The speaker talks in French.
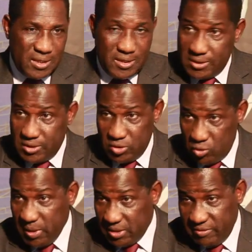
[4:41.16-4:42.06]
à, à ces
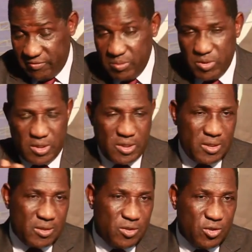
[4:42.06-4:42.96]
hommes, à ces femmes que,
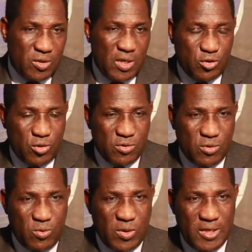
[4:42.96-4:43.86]
que j'ai eu la chance de
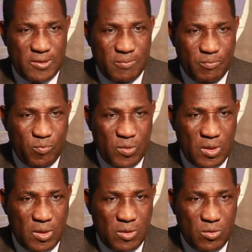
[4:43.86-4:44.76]
connaître.
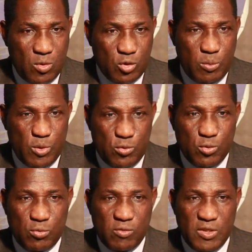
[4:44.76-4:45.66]
Donc je me suis
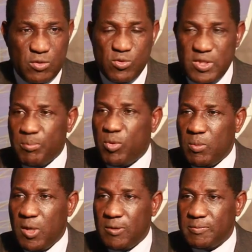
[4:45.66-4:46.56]
trouvé tout
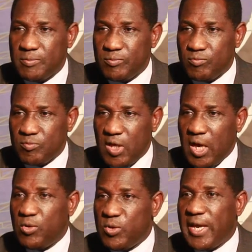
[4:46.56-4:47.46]
simplement à
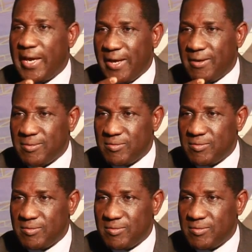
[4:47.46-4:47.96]
l'UDR,